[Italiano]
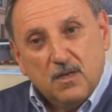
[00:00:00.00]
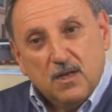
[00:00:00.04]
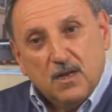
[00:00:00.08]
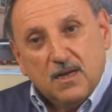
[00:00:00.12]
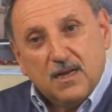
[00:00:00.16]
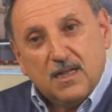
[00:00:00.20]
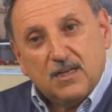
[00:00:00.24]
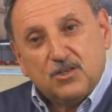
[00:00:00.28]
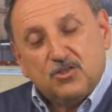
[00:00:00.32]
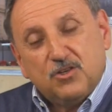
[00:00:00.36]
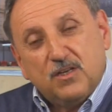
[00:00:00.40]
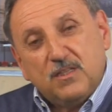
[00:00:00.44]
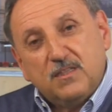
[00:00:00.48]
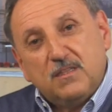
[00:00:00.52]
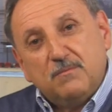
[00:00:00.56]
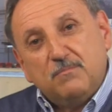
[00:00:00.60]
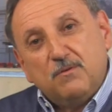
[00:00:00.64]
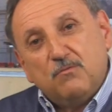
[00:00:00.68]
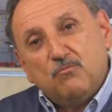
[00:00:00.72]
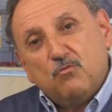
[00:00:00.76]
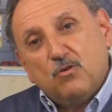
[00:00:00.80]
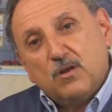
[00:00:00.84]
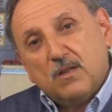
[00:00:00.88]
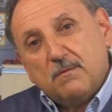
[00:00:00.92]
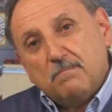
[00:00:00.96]
La gente mi
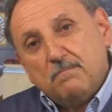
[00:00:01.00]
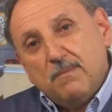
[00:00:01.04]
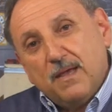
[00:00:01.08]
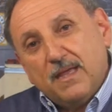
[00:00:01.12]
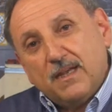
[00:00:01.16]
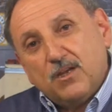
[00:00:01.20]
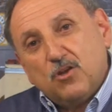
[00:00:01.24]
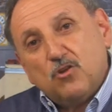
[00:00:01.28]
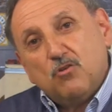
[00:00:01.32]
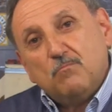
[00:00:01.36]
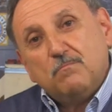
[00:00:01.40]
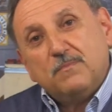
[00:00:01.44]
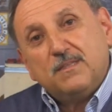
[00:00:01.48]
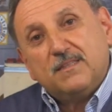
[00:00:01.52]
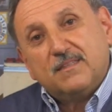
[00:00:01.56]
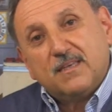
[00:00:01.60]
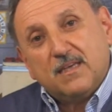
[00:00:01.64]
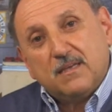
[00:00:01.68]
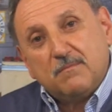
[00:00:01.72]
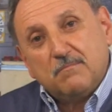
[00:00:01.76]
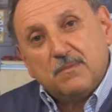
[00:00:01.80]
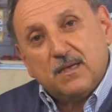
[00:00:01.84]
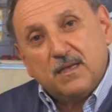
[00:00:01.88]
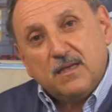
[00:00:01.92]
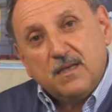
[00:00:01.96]
vuole bene, non mi
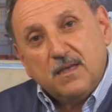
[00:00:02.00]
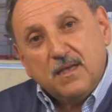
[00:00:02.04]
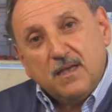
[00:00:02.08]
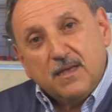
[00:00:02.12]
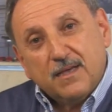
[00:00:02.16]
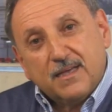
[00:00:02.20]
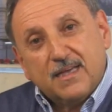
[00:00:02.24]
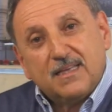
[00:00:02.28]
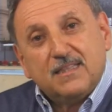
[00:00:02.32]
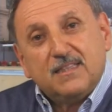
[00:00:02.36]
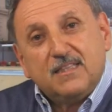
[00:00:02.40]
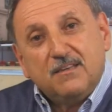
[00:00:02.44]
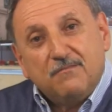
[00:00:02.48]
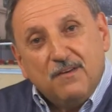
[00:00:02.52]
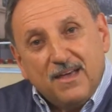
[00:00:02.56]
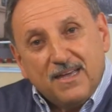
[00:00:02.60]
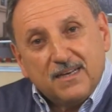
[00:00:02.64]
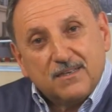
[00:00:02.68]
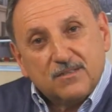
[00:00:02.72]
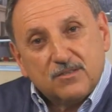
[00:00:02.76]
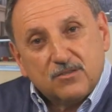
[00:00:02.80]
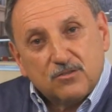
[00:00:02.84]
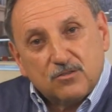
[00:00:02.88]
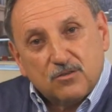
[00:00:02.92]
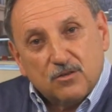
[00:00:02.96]
teme, che è
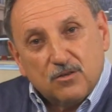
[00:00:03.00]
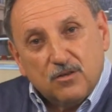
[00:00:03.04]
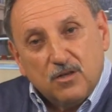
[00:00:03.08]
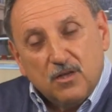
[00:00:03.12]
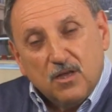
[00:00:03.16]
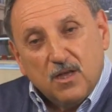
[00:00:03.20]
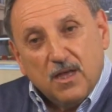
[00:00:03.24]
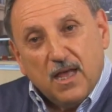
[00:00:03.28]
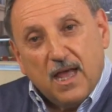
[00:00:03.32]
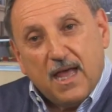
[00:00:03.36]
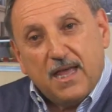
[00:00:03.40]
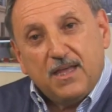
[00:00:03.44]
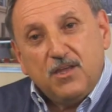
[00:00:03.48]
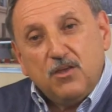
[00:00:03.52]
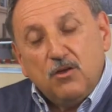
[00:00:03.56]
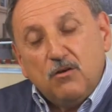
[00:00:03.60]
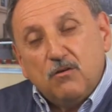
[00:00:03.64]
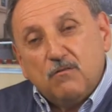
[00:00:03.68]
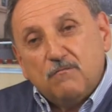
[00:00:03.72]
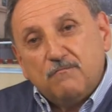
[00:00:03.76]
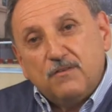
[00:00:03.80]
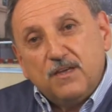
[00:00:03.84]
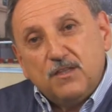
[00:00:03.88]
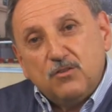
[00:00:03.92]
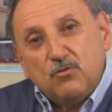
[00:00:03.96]
diverso. E
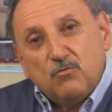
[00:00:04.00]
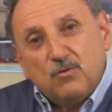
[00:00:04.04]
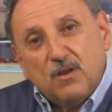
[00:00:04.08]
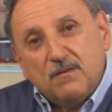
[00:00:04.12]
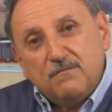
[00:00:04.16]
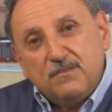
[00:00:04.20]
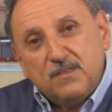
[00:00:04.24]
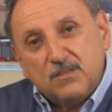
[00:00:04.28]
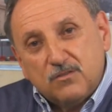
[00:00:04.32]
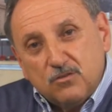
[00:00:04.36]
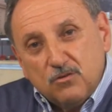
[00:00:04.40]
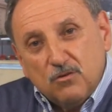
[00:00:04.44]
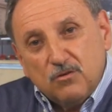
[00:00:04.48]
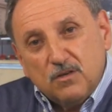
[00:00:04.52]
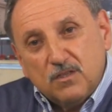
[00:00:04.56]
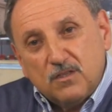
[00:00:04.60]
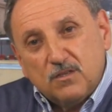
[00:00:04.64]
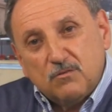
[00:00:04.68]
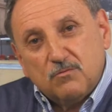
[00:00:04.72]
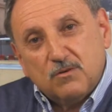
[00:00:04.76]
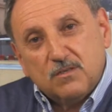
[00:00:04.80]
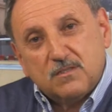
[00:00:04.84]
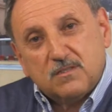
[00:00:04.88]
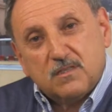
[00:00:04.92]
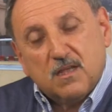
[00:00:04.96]
io vedo una visione di
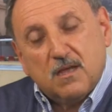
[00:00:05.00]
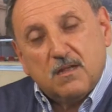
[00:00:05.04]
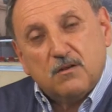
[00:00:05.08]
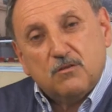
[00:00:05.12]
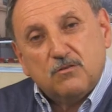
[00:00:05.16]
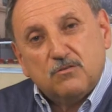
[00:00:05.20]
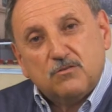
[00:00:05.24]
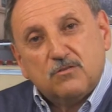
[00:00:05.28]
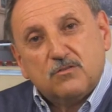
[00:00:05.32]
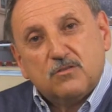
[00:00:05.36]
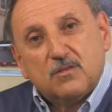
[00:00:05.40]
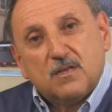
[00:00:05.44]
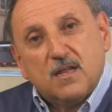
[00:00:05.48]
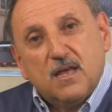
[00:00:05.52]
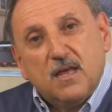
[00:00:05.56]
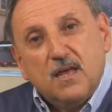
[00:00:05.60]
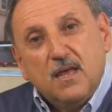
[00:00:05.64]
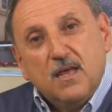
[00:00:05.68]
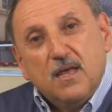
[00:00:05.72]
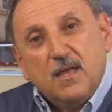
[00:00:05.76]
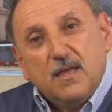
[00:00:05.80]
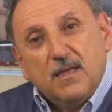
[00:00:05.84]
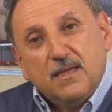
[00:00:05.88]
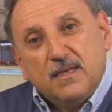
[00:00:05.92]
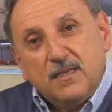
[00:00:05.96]
questa nostra
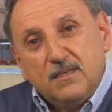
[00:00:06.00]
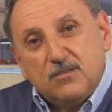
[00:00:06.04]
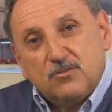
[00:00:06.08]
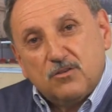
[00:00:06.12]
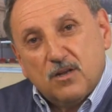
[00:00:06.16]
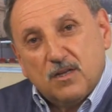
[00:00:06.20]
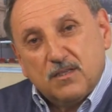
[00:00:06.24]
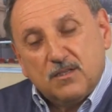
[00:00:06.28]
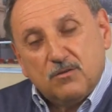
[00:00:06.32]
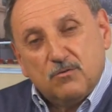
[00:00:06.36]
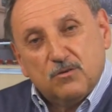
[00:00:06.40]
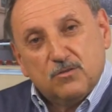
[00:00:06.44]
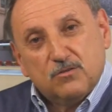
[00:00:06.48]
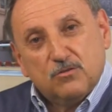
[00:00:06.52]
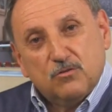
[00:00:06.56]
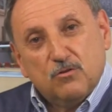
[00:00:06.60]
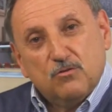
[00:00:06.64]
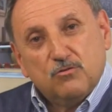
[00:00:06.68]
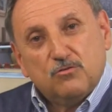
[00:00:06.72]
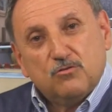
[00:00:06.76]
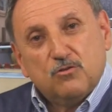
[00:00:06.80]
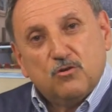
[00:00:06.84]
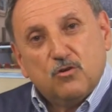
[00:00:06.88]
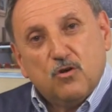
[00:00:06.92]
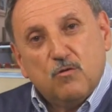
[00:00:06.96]
isola, di questo
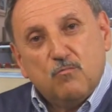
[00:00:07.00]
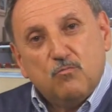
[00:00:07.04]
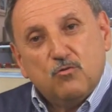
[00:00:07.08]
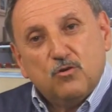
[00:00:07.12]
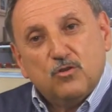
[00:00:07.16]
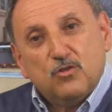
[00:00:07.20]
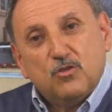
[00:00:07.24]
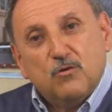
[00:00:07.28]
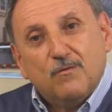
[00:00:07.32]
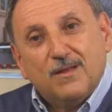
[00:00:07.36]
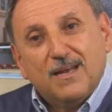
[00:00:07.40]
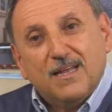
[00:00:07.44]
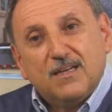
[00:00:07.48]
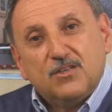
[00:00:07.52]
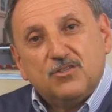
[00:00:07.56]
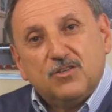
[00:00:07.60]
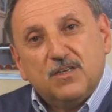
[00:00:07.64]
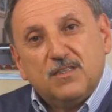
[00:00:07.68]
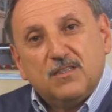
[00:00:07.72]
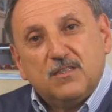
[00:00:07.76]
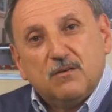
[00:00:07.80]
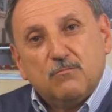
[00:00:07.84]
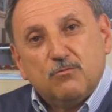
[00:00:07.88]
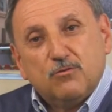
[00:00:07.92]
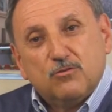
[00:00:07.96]
nostro comune, dove la
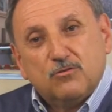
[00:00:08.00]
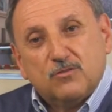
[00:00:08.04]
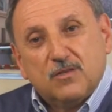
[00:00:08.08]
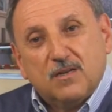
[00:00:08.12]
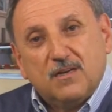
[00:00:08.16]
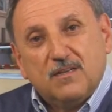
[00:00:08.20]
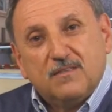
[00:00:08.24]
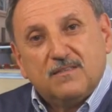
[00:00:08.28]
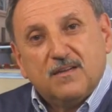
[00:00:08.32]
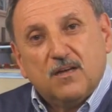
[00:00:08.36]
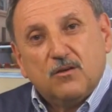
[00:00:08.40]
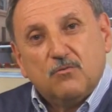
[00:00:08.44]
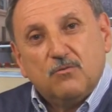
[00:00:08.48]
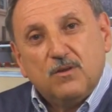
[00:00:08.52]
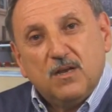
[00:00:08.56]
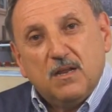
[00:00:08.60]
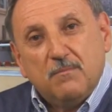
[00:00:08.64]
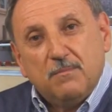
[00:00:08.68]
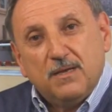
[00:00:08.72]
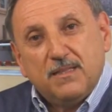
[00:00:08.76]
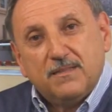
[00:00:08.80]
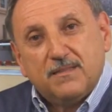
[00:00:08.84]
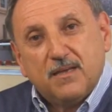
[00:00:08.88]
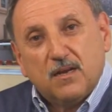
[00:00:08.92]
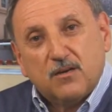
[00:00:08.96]
gente può salire
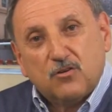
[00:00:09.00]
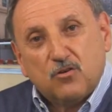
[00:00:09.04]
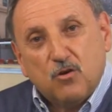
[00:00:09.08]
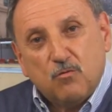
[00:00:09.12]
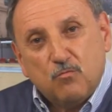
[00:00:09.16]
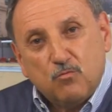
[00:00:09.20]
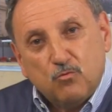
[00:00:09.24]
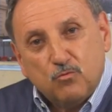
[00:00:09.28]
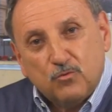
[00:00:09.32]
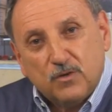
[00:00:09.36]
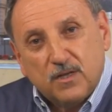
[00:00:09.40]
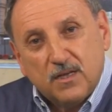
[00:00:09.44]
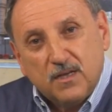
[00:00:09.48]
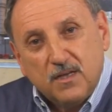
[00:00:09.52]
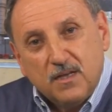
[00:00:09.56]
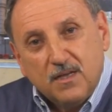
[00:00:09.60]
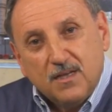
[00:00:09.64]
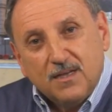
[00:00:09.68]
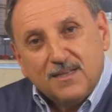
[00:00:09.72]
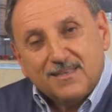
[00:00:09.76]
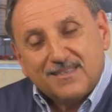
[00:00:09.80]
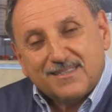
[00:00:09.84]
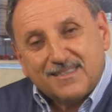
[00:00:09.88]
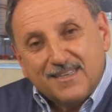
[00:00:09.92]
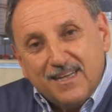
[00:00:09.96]
tranquillamente al comune
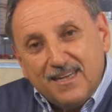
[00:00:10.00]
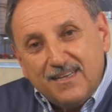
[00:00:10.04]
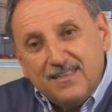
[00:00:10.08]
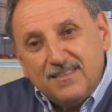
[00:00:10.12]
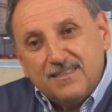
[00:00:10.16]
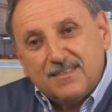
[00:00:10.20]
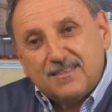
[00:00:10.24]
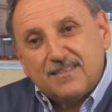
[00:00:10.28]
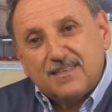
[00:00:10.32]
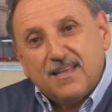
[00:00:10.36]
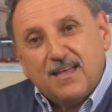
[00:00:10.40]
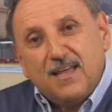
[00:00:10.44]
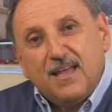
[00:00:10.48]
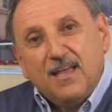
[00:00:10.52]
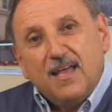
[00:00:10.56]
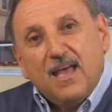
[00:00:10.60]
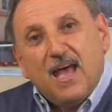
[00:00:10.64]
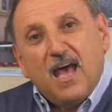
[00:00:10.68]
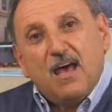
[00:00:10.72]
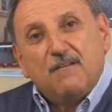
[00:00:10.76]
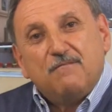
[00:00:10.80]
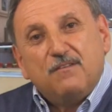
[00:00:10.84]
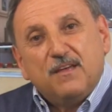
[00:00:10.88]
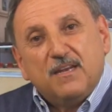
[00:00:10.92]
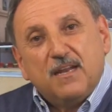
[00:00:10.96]
senza
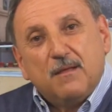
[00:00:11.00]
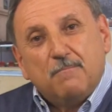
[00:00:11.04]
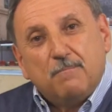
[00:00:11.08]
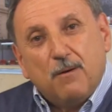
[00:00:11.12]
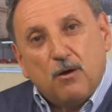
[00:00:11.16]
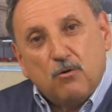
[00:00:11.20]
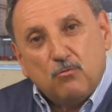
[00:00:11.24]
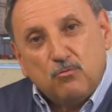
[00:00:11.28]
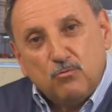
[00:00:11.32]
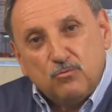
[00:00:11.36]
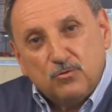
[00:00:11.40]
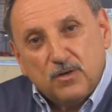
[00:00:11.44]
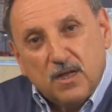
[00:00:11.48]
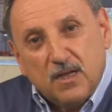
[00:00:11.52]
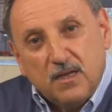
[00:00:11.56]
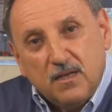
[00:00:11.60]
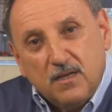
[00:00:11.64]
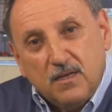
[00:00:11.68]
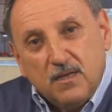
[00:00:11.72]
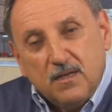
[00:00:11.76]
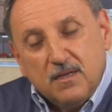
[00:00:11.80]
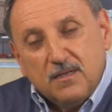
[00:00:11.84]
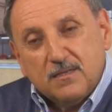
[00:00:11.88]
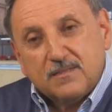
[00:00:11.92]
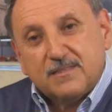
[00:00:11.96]
avere paura,
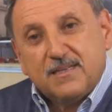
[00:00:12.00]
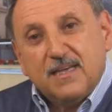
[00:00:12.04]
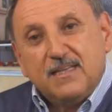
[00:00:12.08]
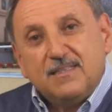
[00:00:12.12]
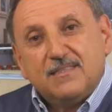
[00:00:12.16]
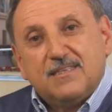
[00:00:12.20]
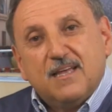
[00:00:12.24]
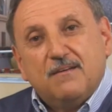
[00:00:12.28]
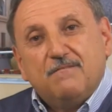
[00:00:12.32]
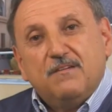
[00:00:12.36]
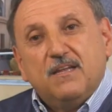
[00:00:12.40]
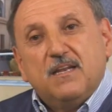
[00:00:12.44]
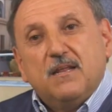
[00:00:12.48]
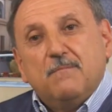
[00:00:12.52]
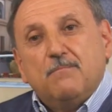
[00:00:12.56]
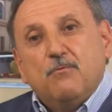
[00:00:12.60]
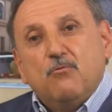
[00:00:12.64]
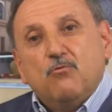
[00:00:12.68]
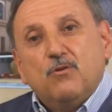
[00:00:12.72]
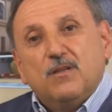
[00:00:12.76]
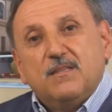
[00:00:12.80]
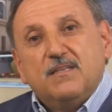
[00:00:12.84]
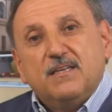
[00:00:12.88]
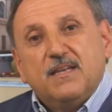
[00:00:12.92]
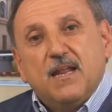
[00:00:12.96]
senza avere
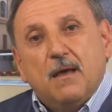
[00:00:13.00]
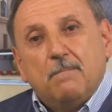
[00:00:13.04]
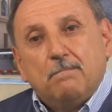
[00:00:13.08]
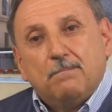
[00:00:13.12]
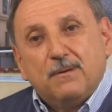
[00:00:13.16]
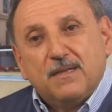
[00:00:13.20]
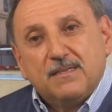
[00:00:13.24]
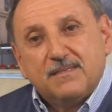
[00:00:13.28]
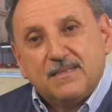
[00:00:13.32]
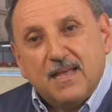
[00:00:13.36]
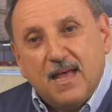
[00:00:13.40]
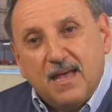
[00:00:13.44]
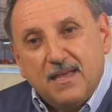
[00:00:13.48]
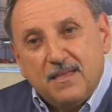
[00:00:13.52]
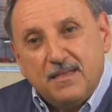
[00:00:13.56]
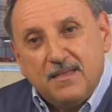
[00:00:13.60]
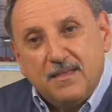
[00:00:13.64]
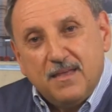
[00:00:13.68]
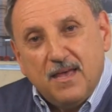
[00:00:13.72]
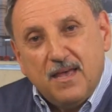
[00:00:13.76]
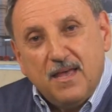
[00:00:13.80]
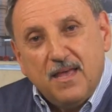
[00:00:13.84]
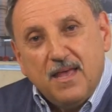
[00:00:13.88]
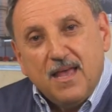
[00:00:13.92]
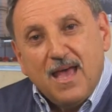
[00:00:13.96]
paura di
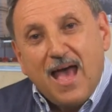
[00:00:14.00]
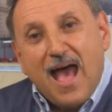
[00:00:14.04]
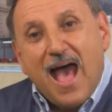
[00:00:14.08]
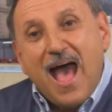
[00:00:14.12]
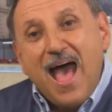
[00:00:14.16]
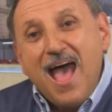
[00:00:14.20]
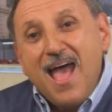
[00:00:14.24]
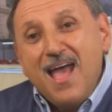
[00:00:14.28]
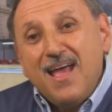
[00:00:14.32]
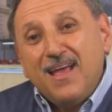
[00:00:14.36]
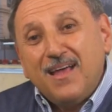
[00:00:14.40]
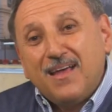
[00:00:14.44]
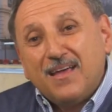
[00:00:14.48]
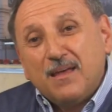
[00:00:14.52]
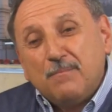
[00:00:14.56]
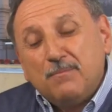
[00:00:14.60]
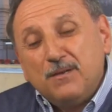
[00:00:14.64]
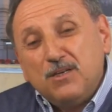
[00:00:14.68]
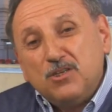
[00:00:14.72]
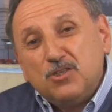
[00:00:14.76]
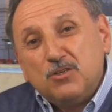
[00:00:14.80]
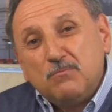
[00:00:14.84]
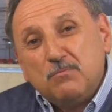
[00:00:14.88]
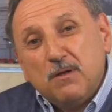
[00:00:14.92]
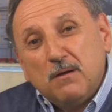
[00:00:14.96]
rappresaglie, anche
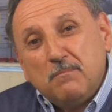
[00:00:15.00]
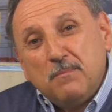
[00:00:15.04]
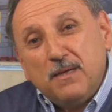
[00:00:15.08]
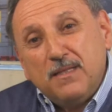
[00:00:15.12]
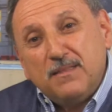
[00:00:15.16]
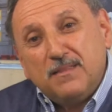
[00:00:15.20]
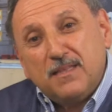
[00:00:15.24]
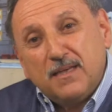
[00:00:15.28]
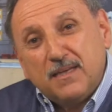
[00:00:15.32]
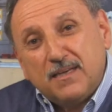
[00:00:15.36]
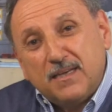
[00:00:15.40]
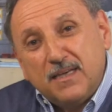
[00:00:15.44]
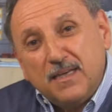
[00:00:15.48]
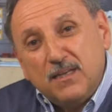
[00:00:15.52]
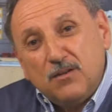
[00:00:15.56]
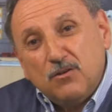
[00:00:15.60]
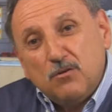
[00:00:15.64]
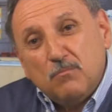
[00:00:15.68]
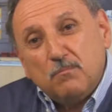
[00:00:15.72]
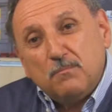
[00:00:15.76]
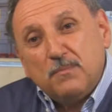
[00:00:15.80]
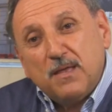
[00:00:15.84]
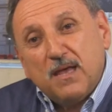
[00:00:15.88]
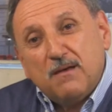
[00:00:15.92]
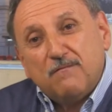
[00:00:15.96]
principalmente chi
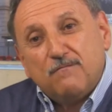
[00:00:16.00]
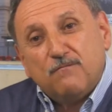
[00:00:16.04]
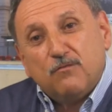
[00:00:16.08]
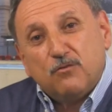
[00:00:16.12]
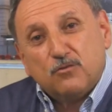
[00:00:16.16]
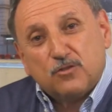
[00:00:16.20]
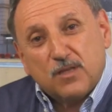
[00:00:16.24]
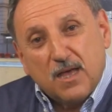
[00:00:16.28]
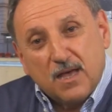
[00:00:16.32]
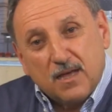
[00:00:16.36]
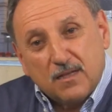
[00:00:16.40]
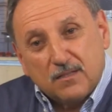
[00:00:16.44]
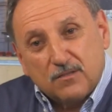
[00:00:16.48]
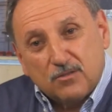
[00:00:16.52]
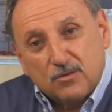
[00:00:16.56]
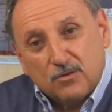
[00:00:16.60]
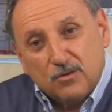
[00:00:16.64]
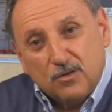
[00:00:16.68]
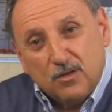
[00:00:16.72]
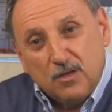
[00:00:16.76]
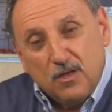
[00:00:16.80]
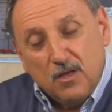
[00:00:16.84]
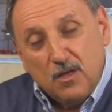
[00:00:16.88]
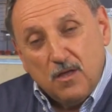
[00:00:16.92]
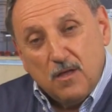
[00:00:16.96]
non mi ha votato.
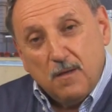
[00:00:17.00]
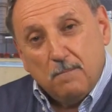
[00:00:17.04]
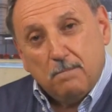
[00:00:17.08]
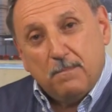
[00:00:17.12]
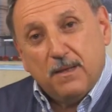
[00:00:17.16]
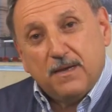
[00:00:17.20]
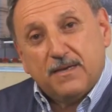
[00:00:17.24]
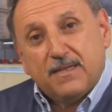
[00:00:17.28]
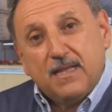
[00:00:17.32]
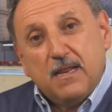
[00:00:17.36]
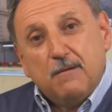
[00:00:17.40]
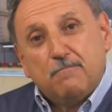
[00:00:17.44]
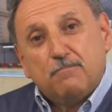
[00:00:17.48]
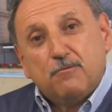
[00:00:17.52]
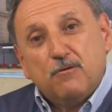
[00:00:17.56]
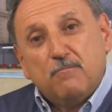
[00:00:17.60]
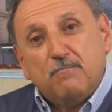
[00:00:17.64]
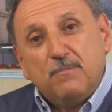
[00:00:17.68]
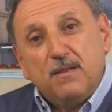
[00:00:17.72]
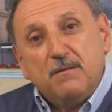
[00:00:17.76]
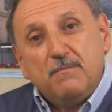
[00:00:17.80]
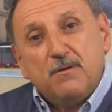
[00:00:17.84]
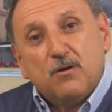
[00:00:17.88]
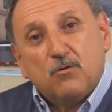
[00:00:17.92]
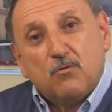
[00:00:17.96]
Perché il
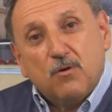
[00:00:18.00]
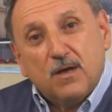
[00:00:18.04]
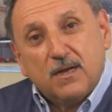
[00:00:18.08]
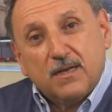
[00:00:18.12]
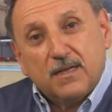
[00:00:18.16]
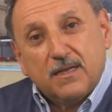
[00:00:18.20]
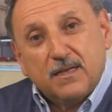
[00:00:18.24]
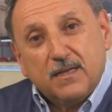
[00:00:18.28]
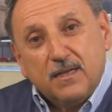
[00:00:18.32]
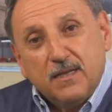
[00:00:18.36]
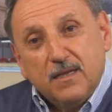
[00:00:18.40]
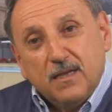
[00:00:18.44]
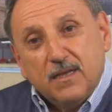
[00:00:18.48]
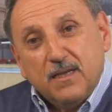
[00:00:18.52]
problema qual è?